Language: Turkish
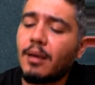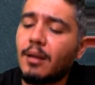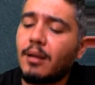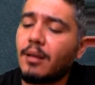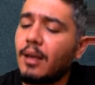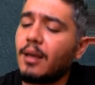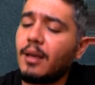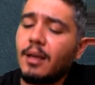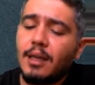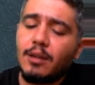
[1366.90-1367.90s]
girdiğinde
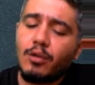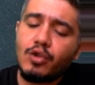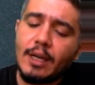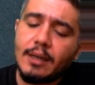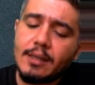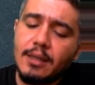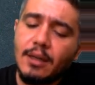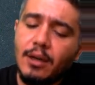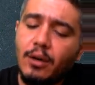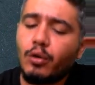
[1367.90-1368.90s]
hidrojen
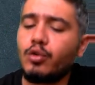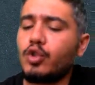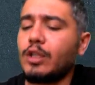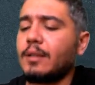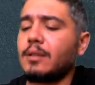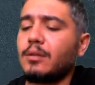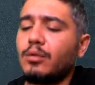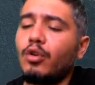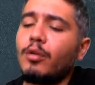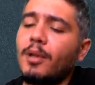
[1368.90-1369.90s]
gazı oluşacaktır.
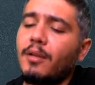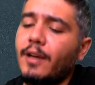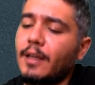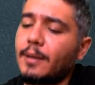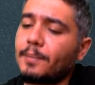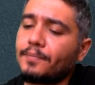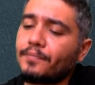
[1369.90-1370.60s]
Doğru bir ifade.